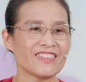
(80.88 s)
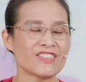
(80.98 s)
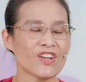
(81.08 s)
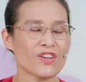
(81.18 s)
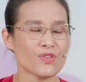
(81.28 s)

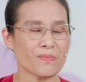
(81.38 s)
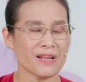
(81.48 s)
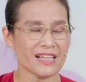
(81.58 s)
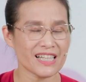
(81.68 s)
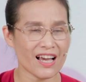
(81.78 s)
do giúp
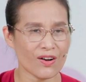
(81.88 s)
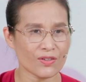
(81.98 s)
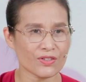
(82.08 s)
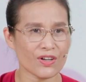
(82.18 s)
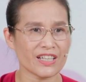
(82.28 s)
đỡ
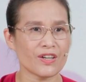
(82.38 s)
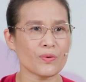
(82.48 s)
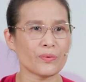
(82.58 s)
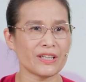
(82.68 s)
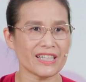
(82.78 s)
nhau, do
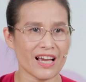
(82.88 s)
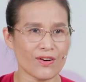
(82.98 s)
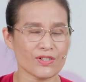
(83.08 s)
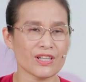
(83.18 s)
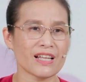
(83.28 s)
yêu quý
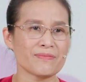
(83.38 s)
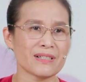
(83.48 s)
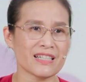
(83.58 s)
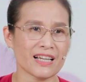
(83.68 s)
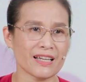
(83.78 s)
nhau, cho nên
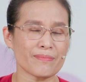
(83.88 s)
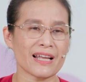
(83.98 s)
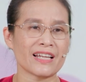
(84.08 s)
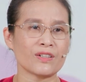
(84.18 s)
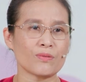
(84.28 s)
bây giờ kiếp
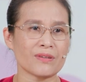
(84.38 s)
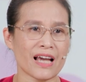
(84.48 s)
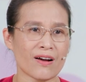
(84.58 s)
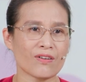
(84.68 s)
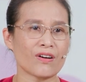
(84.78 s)
này lúc
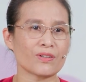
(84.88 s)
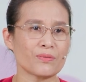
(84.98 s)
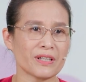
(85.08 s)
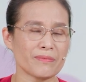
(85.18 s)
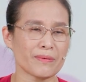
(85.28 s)
nào con
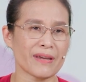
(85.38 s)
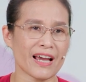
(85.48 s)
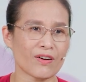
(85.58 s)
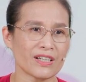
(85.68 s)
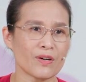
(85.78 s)
cũng đi với
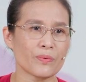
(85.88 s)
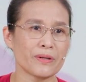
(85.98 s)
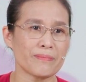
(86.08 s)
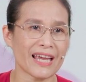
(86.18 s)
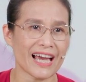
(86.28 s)
mẹ, con yêu
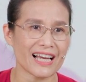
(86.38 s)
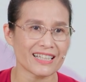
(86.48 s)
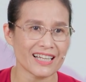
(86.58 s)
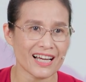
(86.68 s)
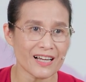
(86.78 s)
quý mẹ
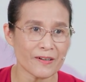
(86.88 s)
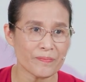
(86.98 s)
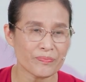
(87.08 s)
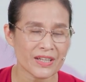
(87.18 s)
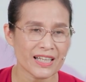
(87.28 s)
nhá.
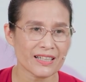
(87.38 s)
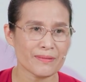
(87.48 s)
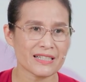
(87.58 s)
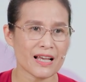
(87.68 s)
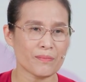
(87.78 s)
Thế
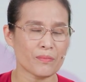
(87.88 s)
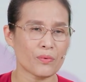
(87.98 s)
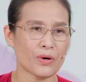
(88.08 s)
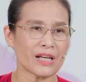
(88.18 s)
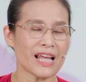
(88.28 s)
bây giờ
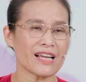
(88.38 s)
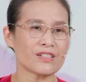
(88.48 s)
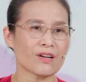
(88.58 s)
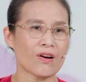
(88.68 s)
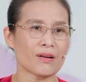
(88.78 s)
muốn để
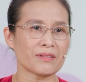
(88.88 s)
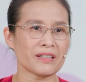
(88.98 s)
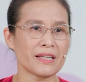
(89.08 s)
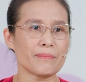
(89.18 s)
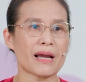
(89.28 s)
cho
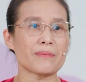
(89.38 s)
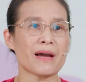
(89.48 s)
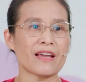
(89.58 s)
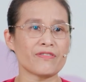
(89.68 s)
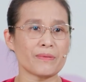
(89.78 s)
con đi mãi
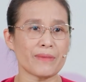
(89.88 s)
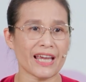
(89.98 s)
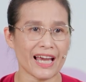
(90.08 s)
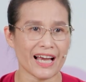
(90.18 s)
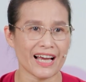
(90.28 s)
mãi với
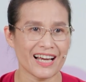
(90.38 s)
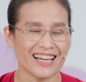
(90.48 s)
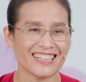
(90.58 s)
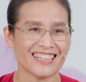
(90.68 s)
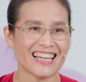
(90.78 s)
mẹ
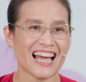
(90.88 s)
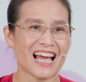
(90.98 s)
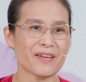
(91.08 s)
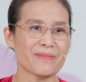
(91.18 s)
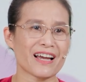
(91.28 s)
thì
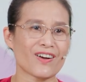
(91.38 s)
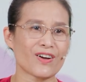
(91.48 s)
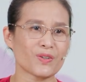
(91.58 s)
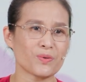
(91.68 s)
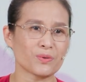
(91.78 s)
hai mẹ
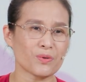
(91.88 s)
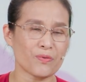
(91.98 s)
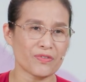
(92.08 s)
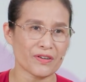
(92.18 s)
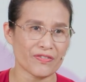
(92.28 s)
con cùng
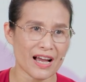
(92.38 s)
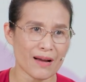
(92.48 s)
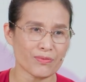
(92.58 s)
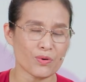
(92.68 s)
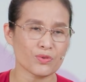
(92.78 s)
tu Phật
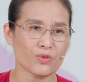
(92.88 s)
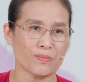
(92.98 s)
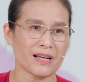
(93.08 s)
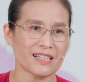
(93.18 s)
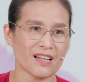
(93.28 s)
Pháp, cùng
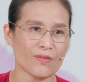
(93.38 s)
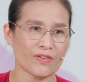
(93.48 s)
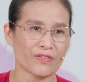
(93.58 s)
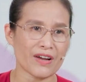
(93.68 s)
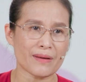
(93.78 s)
giúp đỡ nhau
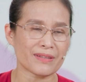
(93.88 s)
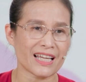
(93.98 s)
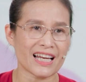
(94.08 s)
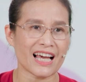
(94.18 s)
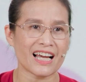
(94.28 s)
Phật Pháp.
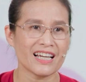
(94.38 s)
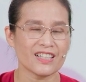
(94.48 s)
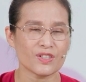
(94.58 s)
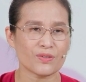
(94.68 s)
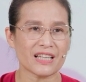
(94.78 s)
Thế là
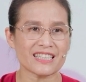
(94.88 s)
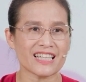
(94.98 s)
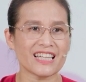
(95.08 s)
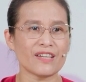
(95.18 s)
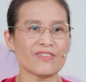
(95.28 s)
chúng ta
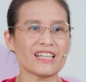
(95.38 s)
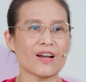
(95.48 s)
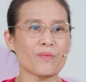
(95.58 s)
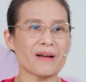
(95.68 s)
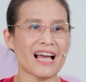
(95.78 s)
sẽ đi với
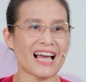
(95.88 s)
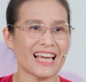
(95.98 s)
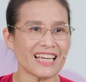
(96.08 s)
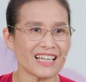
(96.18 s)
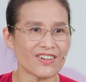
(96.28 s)
nhau
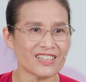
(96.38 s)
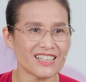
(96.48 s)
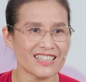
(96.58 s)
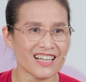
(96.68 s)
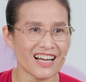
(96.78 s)
mãi. Con
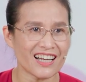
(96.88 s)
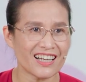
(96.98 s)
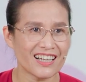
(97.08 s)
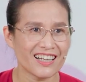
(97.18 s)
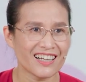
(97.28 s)
nhớ chưa?
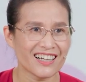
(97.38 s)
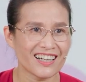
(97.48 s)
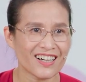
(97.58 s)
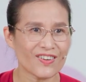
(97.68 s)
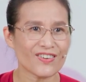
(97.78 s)

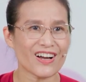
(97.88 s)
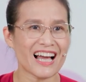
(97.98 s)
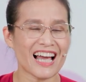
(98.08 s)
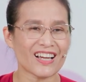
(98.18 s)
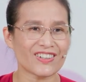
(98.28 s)
Không có
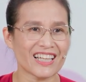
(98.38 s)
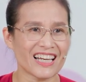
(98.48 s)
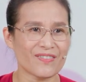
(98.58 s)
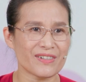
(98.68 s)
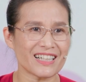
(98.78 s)
ai có
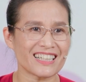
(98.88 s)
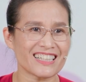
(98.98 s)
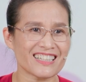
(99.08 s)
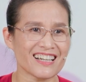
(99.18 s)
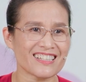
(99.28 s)
thể làm đứt
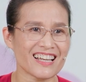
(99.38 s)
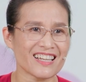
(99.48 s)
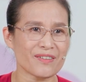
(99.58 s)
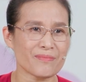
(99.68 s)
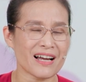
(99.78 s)
cái sợi
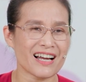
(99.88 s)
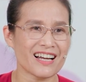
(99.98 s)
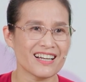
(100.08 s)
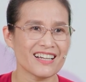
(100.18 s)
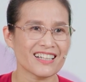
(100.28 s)
dây
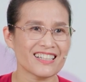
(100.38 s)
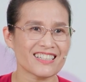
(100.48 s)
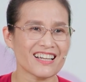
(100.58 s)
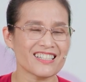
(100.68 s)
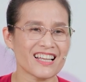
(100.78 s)
mà cái
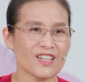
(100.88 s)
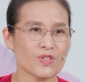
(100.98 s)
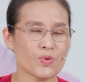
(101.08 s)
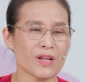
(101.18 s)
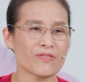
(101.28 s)
sợi dây
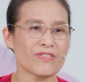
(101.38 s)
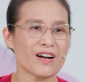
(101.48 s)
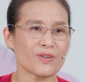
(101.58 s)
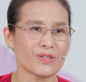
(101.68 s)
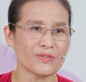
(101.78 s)
duyên
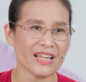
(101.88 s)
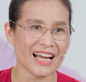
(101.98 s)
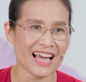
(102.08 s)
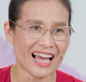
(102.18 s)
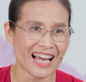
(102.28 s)
phước của chúng
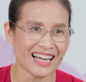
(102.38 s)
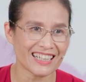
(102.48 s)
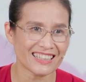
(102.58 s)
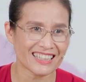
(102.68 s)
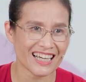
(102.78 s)
ta cả
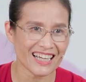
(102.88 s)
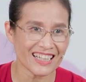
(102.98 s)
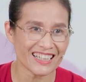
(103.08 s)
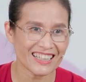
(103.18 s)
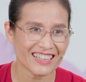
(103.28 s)

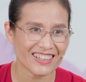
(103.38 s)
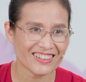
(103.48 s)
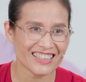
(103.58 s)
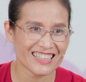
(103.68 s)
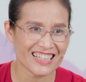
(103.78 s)
nhá.
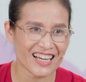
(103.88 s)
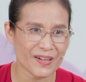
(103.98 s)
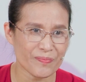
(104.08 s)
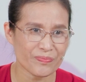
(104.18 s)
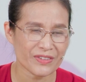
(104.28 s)
Con nhớ chưa?